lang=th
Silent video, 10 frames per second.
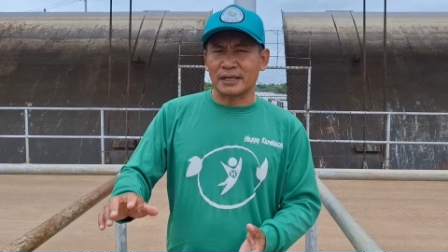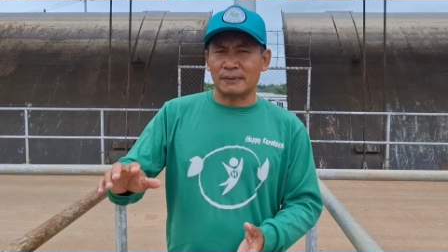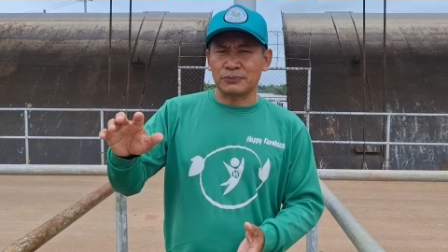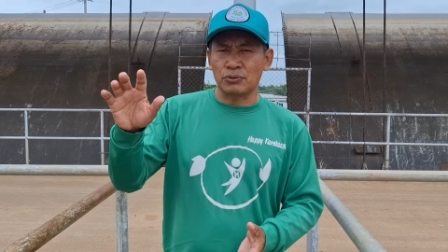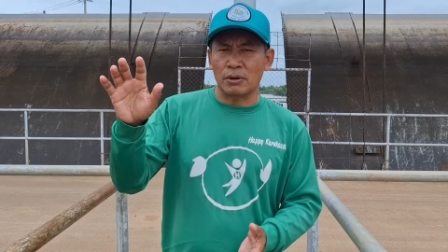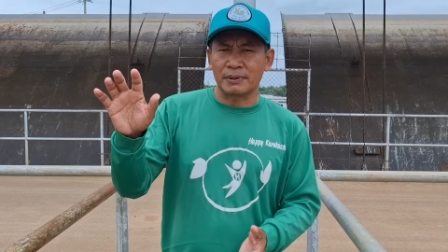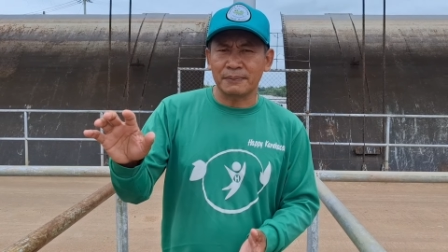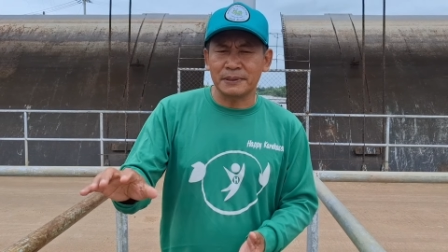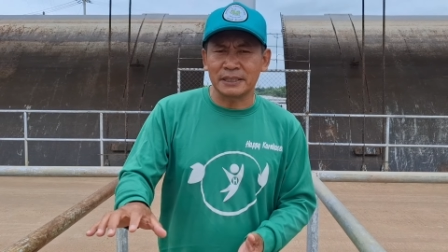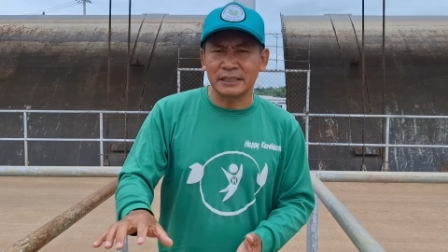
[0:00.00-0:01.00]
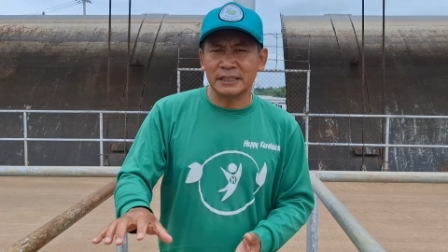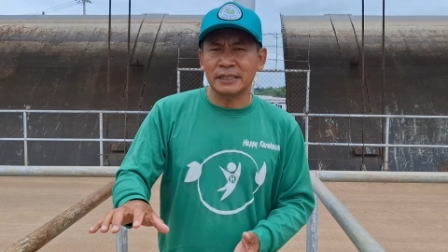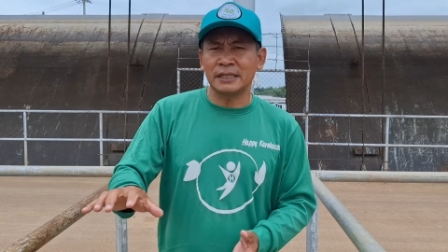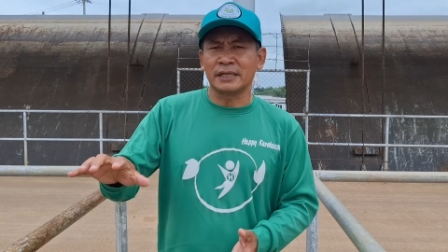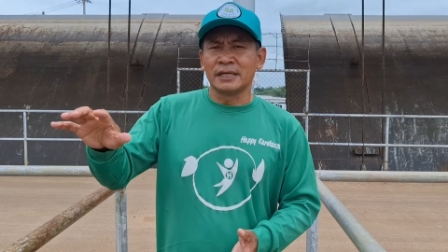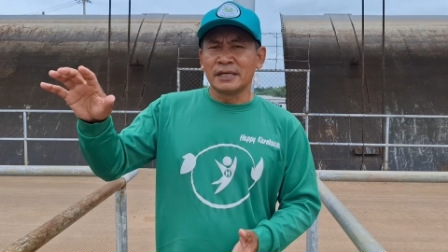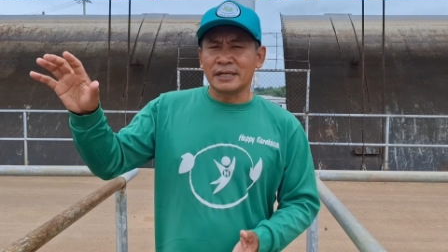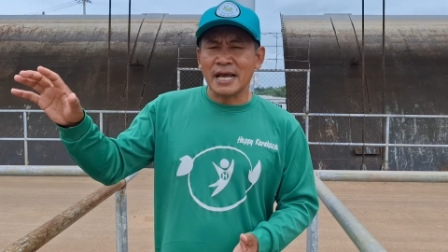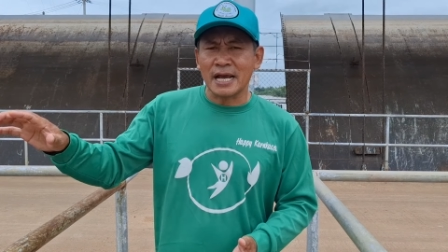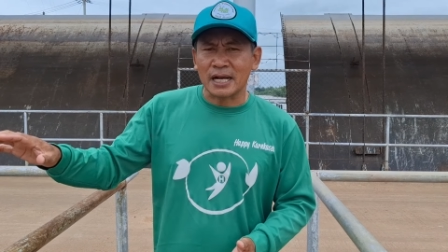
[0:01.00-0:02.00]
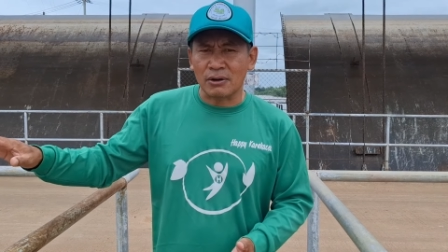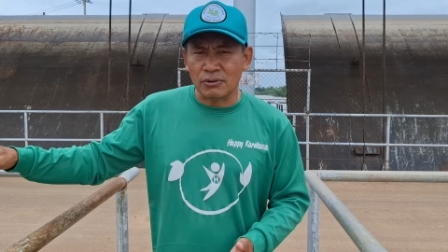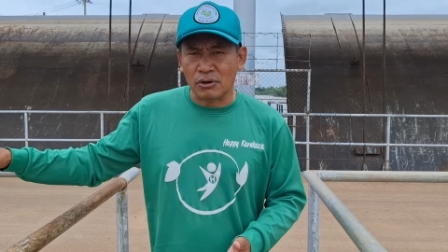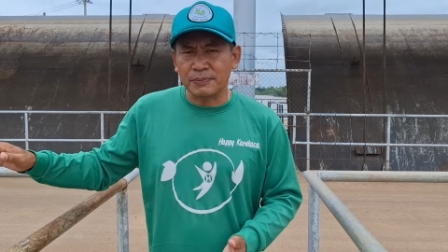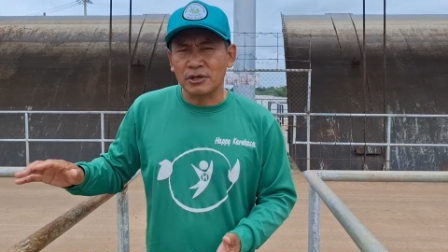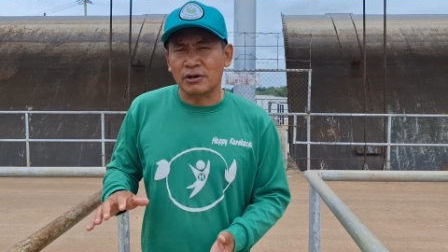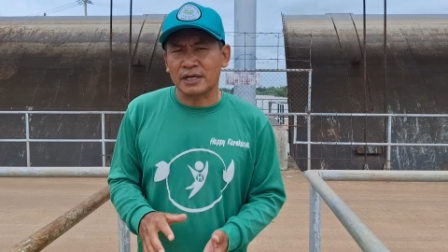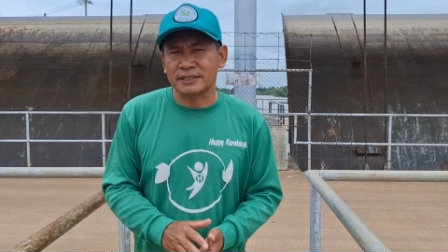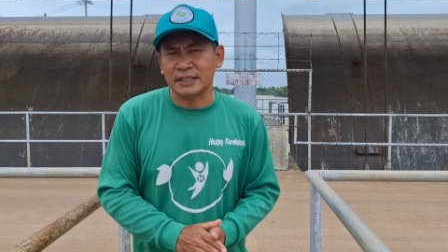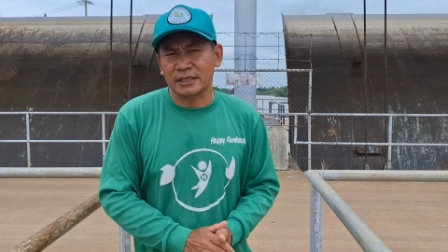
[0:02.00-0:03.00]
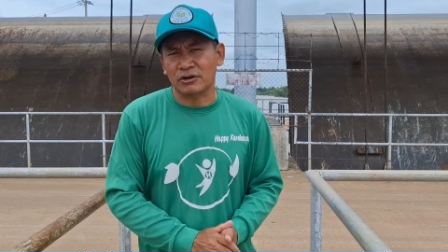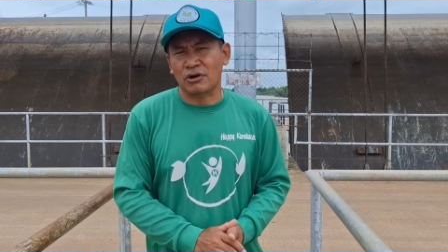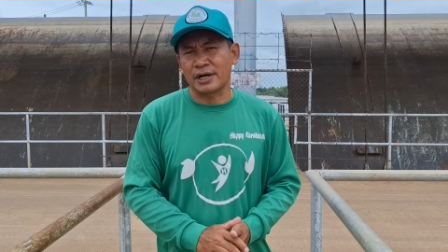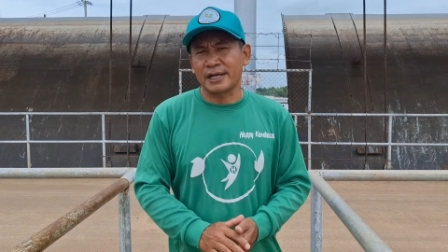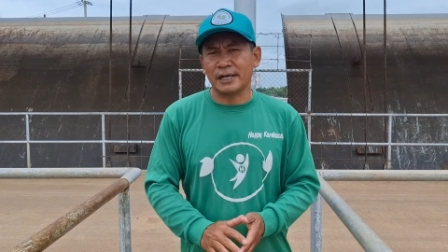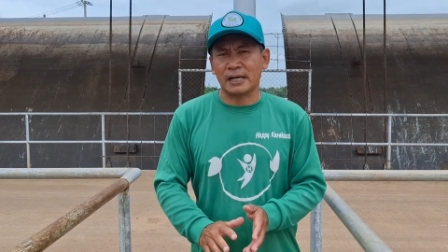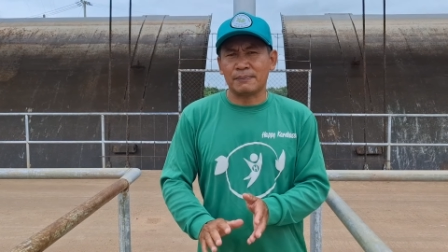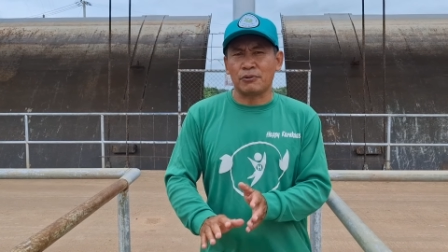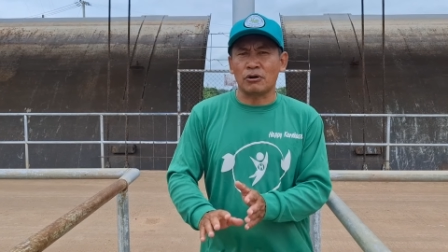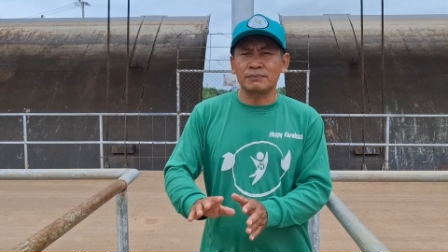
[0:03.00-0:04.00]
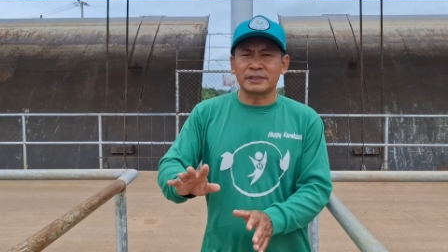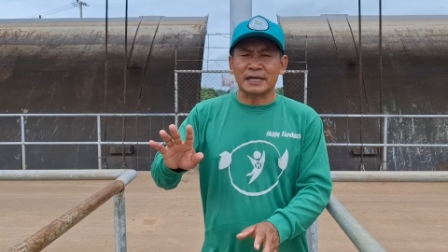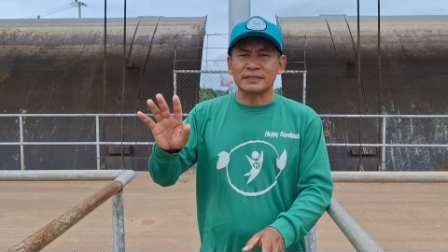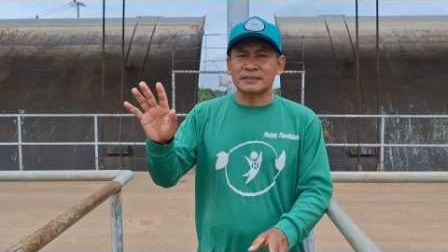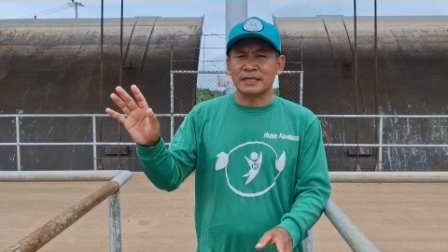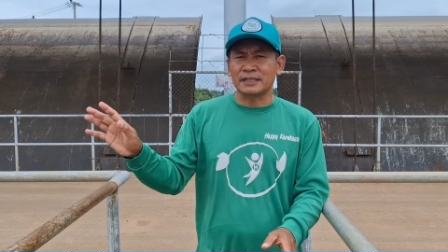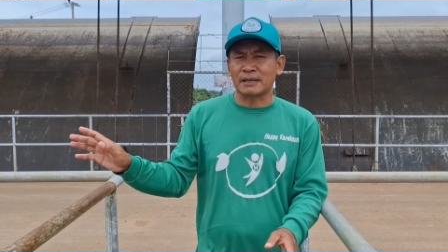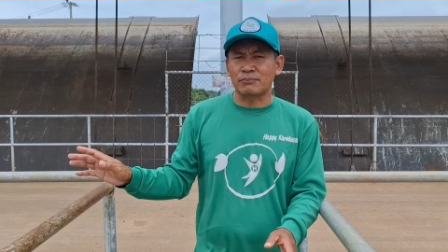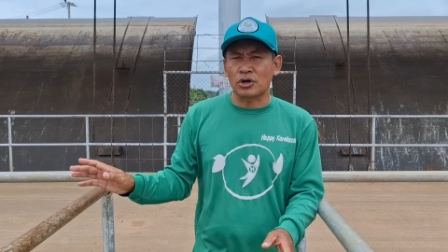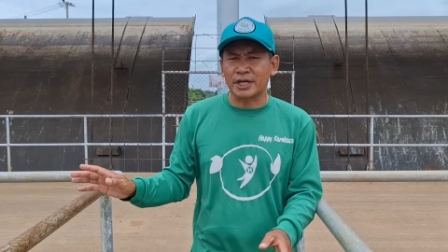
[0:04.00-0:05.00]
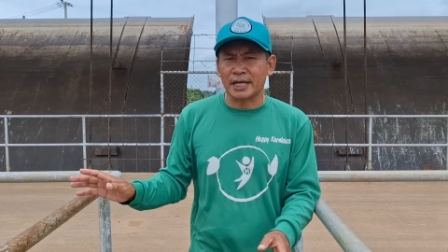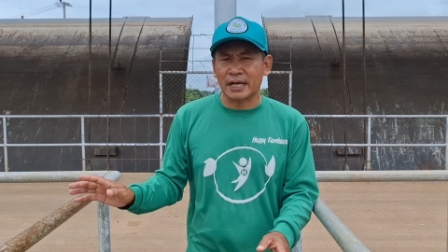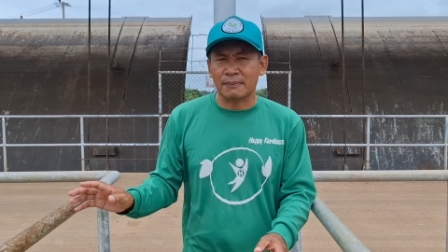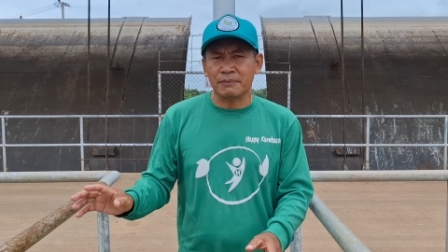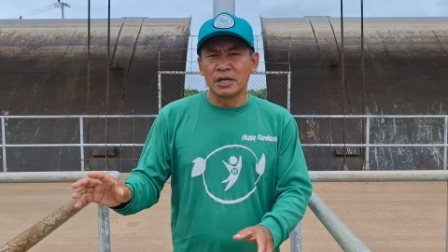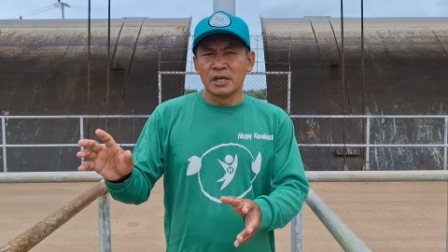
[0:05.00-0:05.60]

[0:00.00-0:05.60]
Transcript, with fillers: ครับท่วมในพื้นที่หน้าเขาของพี่น้องเกษตรกรนะครับ ผมทั้ง 4 ตำบลนะครับ